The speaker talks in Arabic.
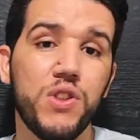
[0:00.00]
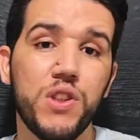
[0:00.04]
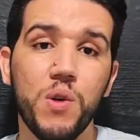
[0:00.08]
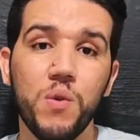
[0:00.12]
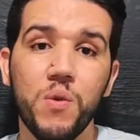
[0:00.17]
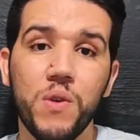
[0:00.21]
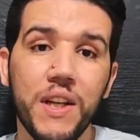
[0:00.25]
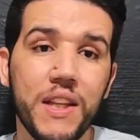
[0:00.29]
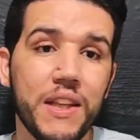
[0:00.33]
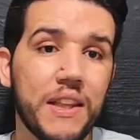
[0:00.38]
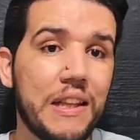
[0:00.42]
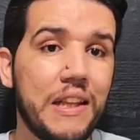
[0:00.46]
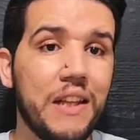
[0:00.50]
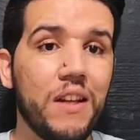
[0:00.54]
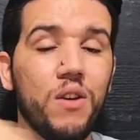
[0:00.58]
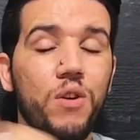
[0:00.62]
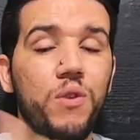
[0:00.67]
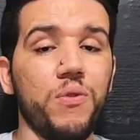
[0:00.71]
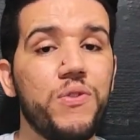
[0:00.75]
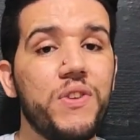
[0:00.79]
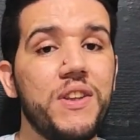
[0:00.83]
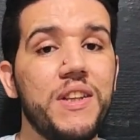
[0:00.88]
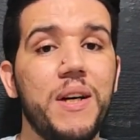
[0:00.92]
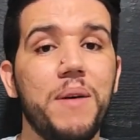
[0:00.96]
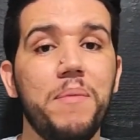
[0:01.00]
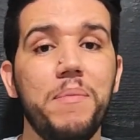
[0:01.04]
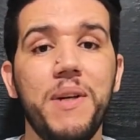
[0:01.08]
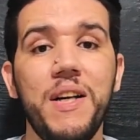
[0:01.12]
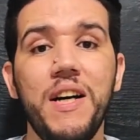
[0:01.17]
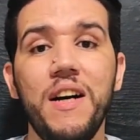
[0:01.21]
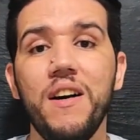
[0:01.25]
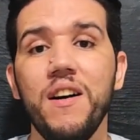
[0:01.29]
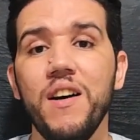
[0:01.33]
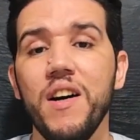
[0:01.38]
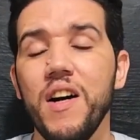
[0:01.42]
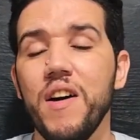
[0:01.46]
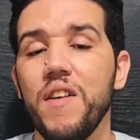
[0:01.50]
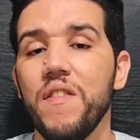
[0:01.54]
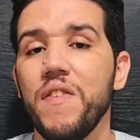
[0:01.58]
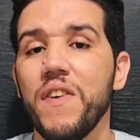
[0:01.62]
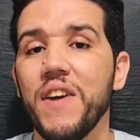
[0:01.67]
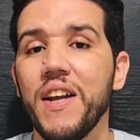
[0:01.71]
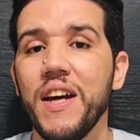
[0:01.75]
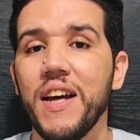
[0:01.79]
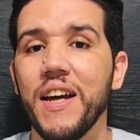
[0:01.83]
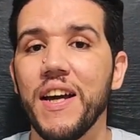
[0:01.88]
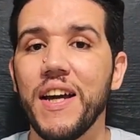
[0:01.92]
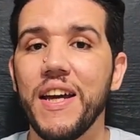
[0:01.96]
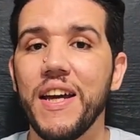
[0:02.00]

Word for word: وكتطلقو في الطبيعه فراه